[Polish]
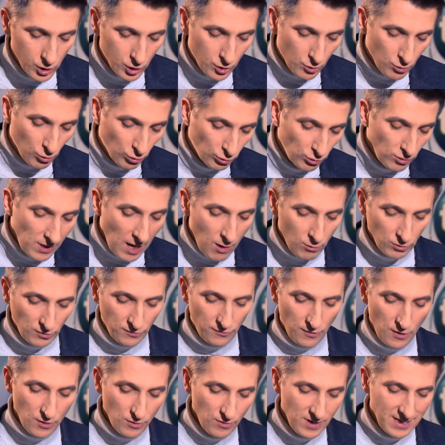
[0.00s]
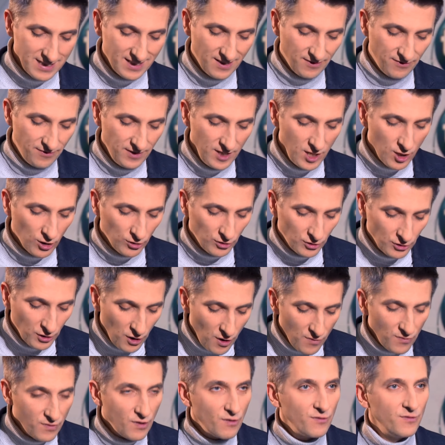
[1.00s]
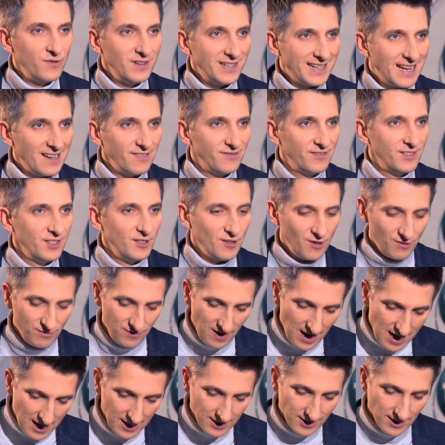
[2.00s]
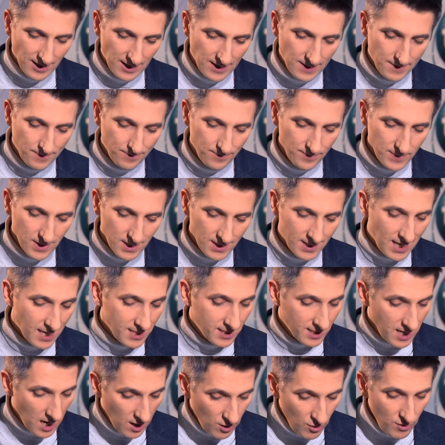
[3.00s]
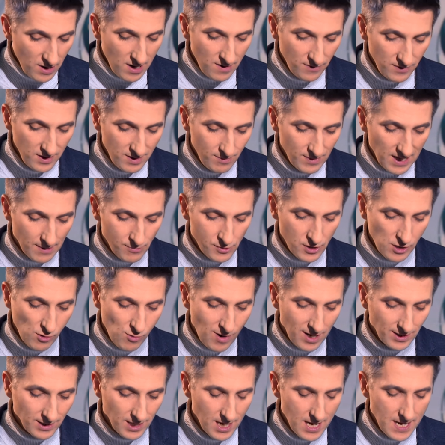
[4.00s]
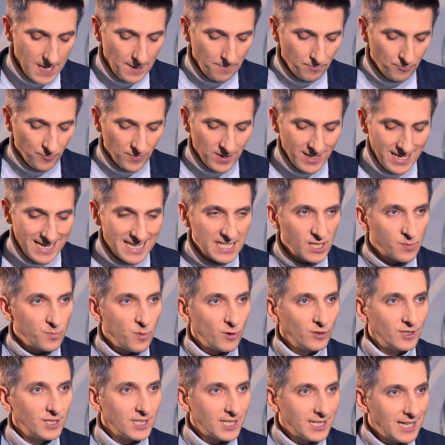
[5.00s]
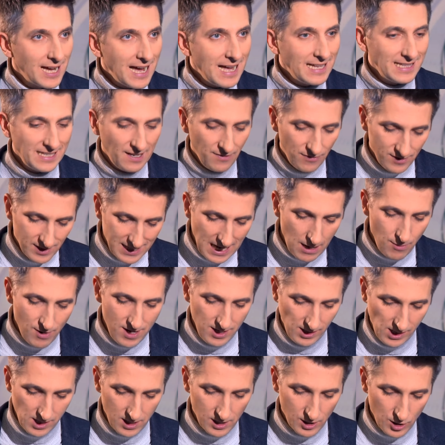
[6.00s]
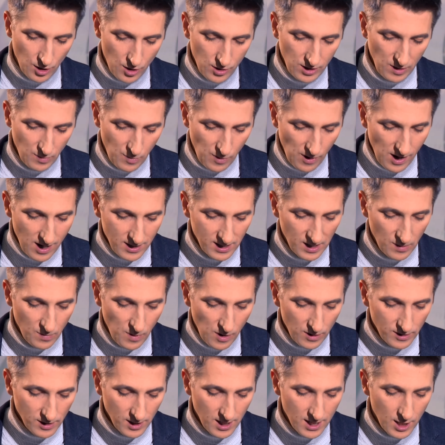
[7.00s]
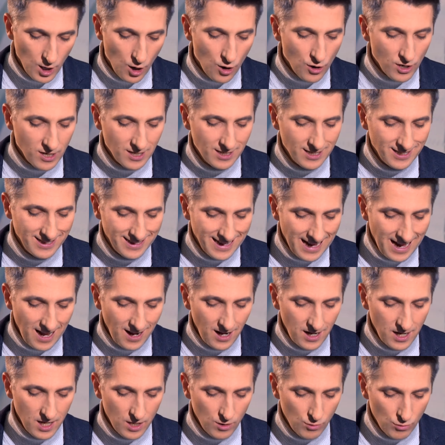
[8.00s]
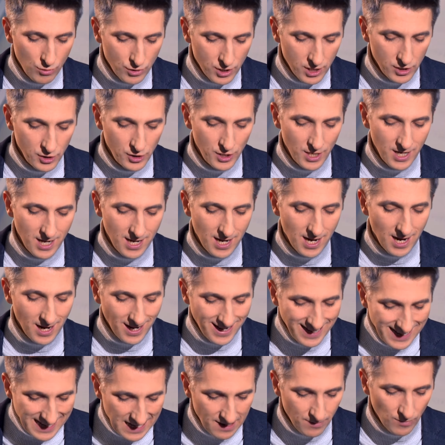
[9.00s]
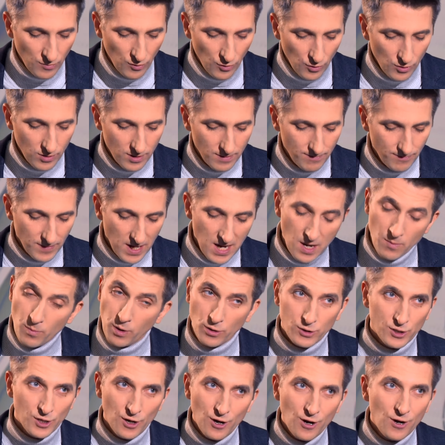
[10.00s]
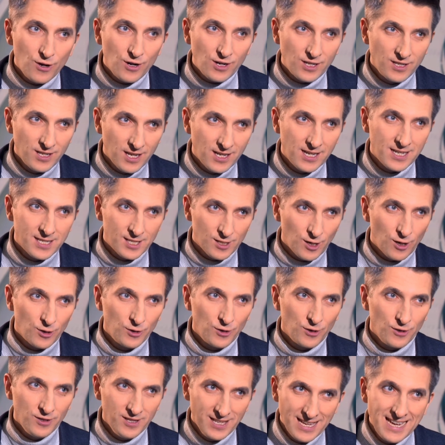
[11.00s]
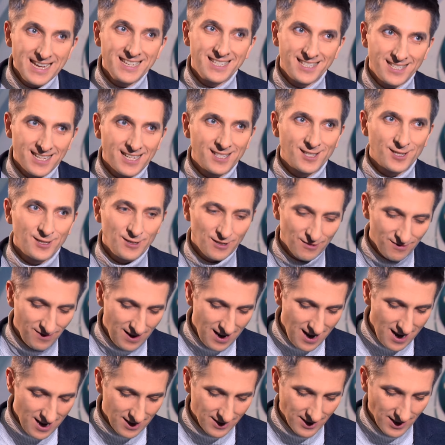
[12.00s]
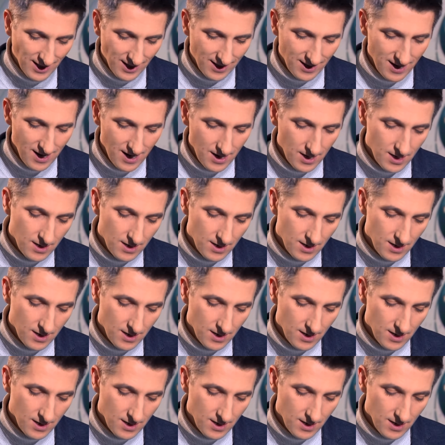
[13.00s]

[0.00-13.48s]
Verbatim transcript: struktura utworu jest wyjątkowo wyrafinowana. Zaskakuje w nim na przykład niespotykane w całej historii poezji polskiej oryginalne użycie rymu. Pozornie jest ono niezdecydowane.